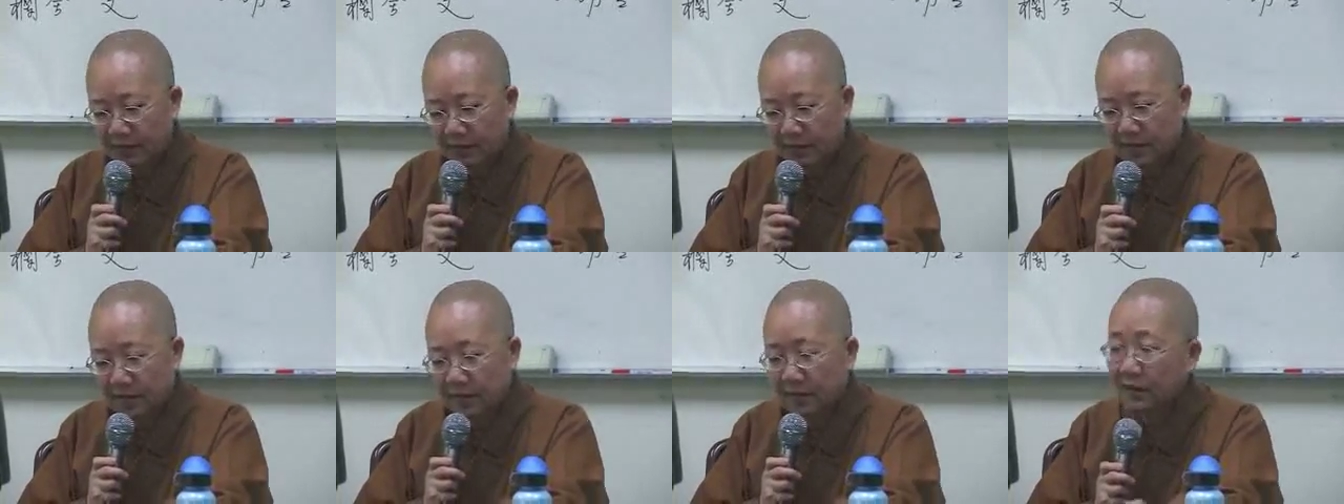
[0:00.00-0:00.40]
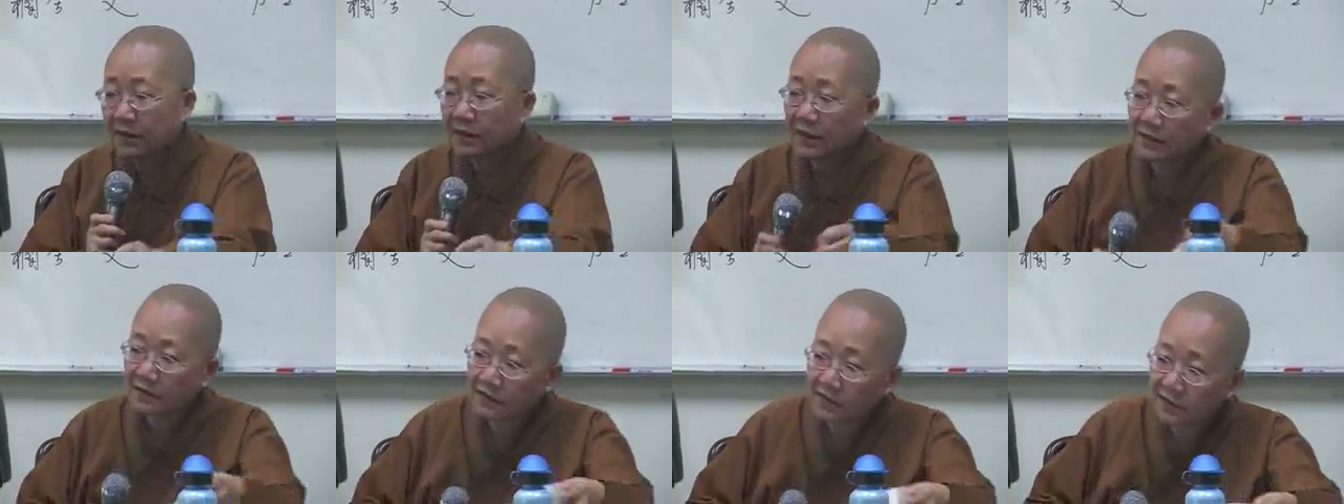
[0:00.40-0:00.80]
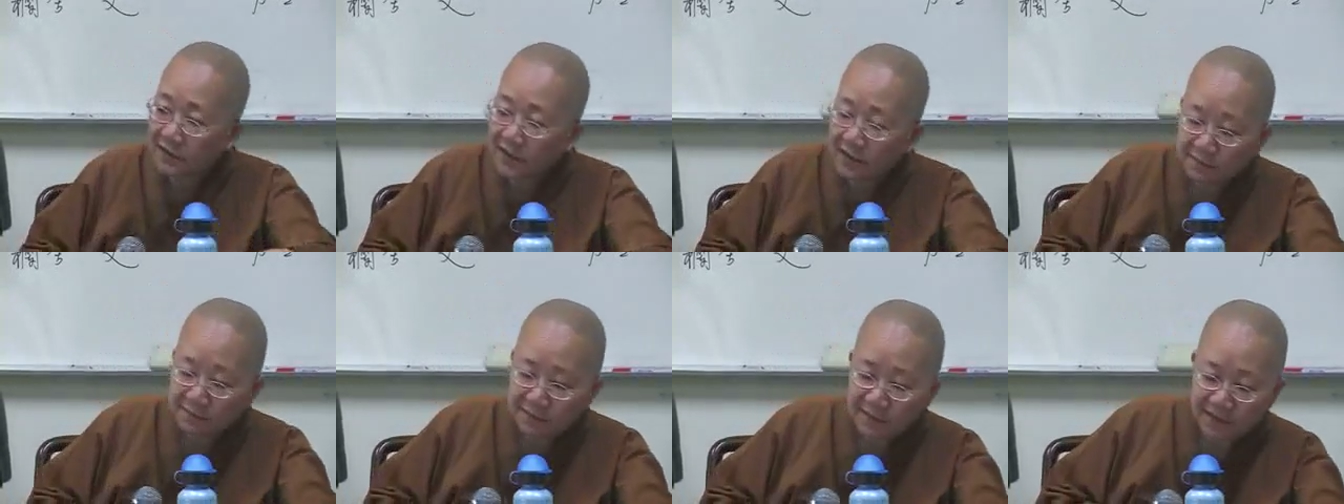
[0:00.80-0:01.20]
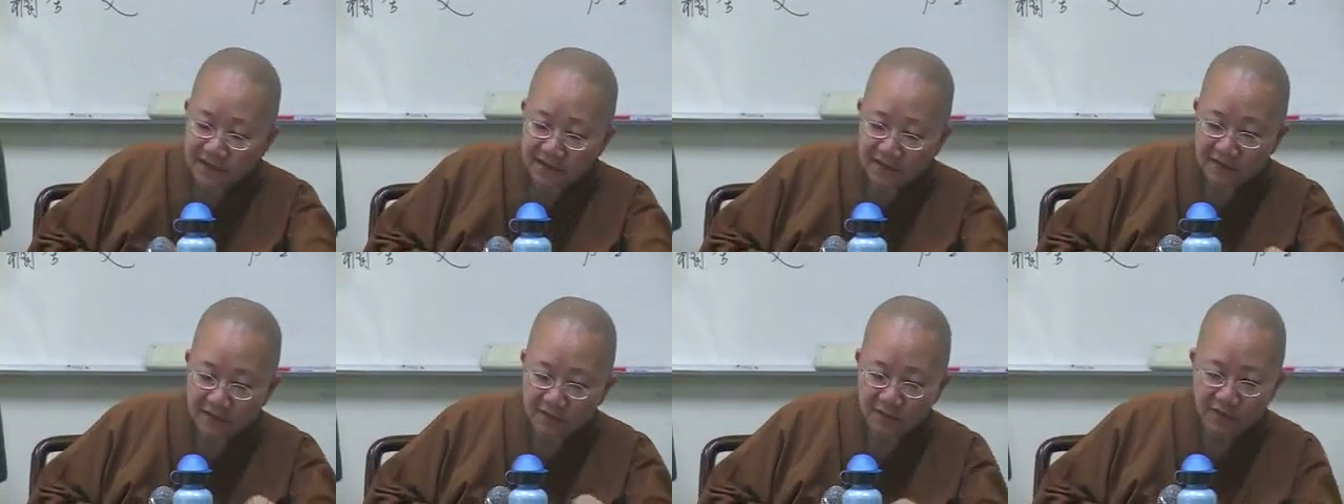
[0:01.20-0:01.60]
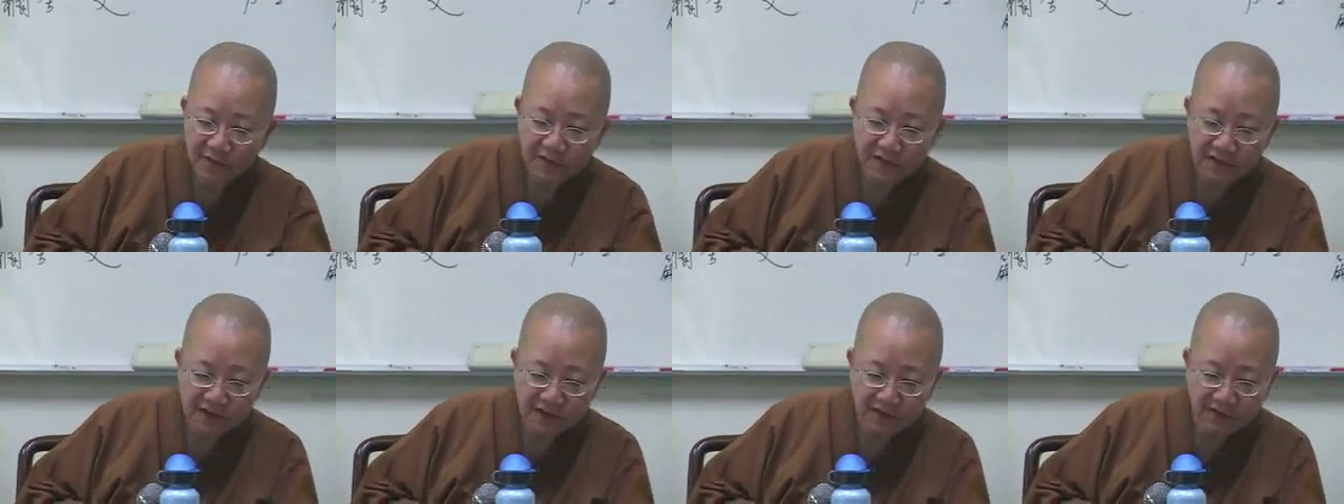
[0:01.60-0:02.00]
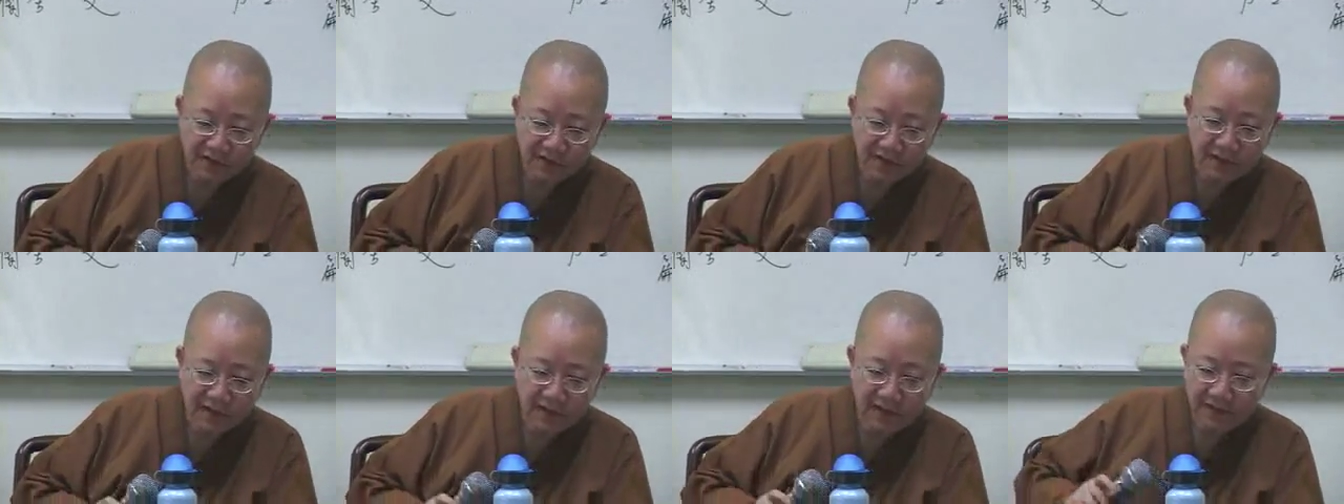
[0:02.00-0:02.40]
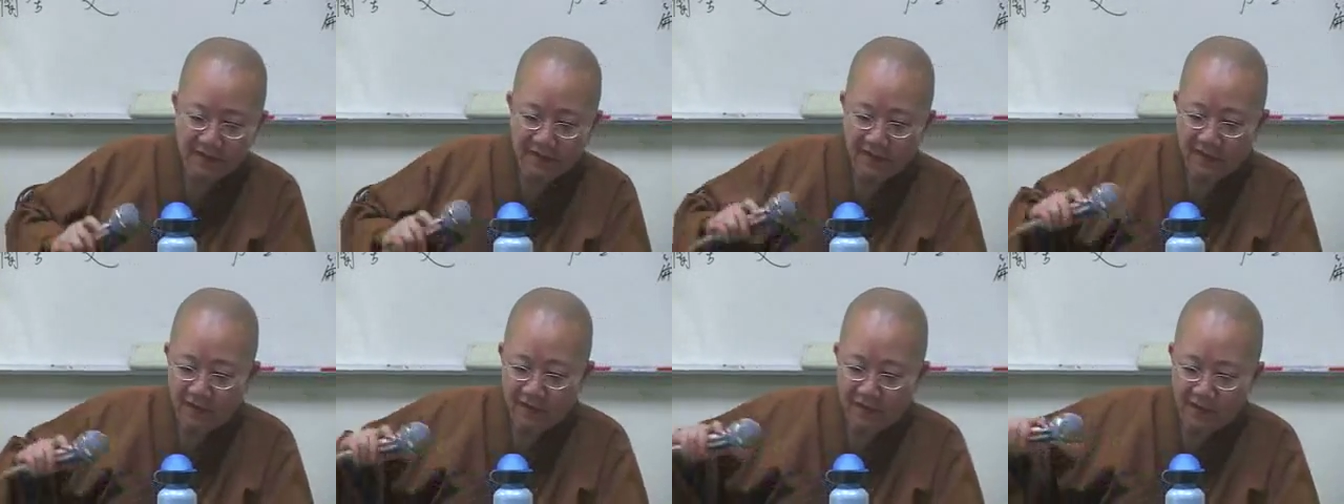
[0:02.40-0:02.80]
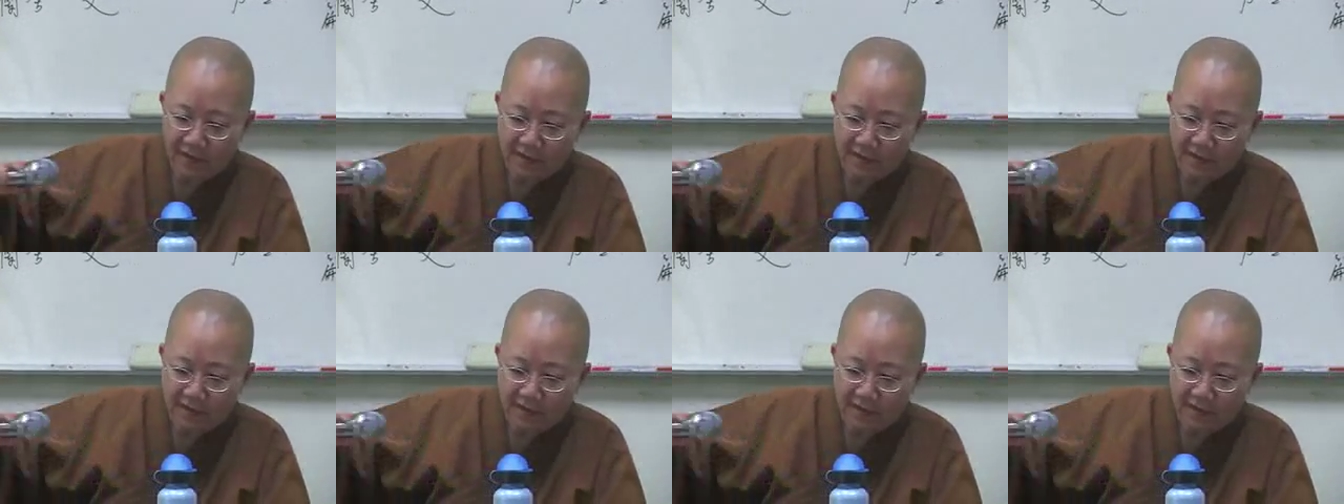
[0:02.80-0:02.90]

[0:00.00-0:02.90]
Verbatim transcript: 现在大学可能要请这个同学找给他了啊，